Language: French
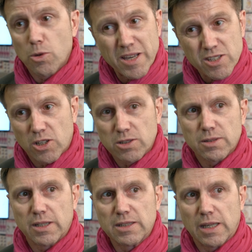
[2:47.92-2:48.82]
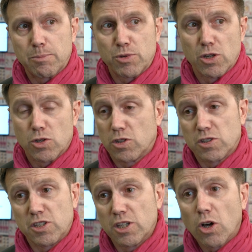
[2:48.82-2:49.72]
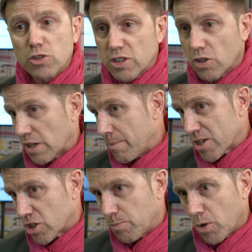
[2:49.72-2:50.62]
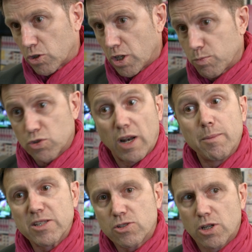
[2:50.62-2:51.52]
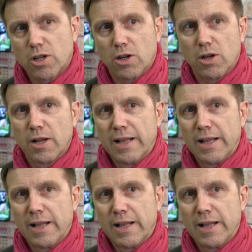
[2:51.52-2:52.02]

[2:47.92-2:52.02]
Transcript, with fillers: commerçant, hein, et puis euh, décider de rentrer dans un marché porteur, puisque la minceur, euh,